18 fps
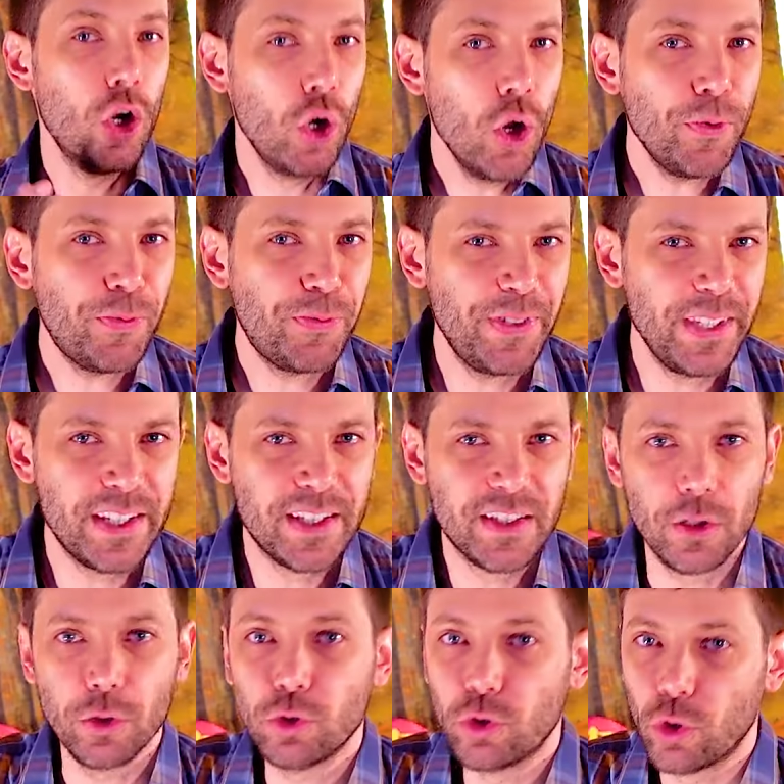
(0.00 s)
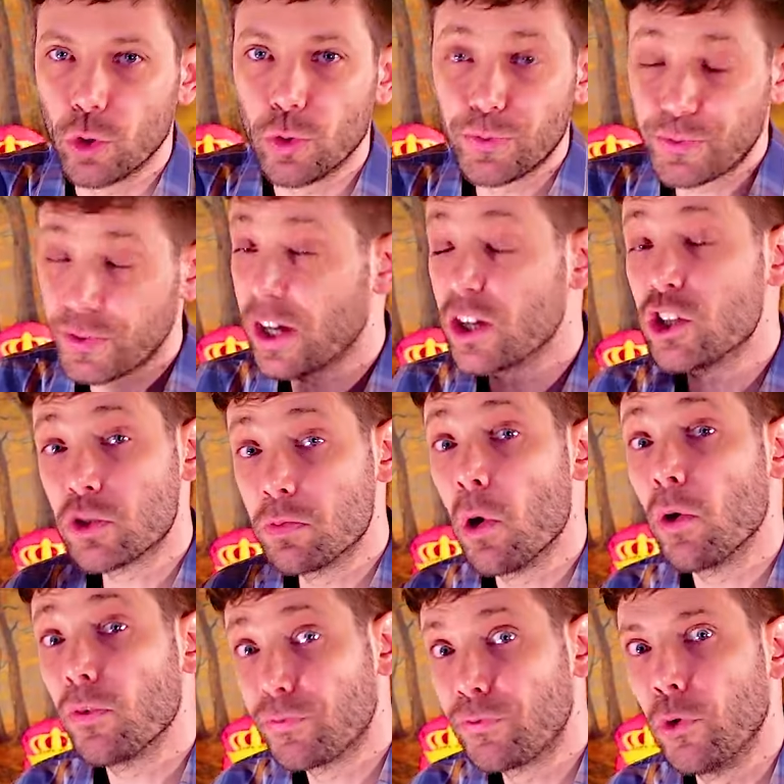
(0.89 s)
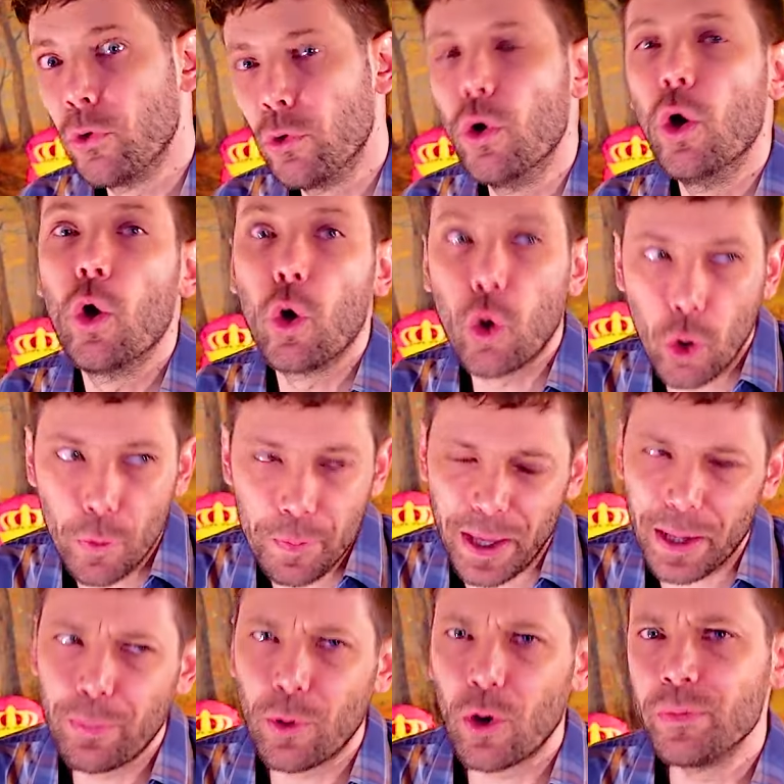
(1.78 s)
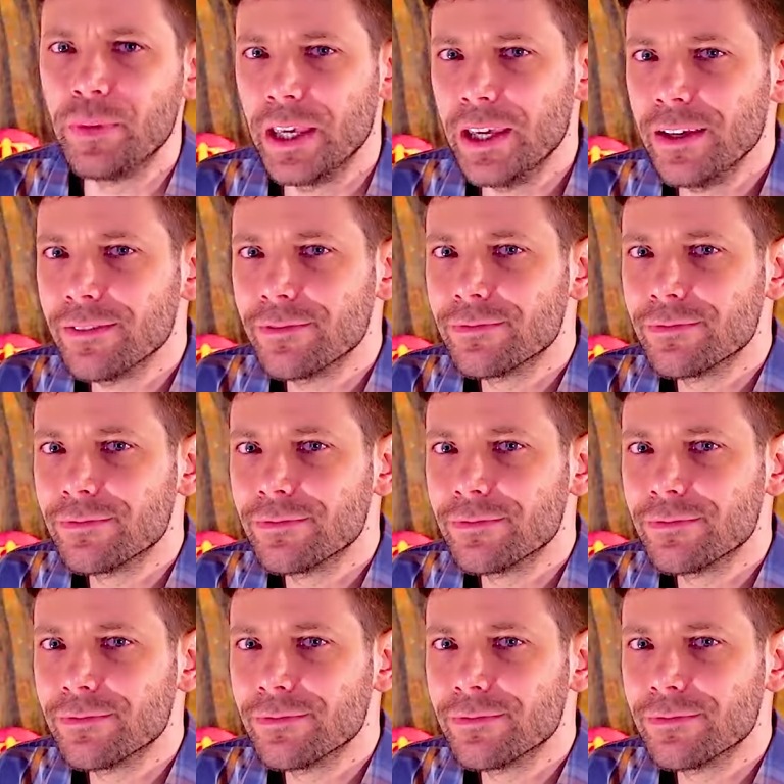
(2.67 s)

le fils de fraîchement feu Robert Ier,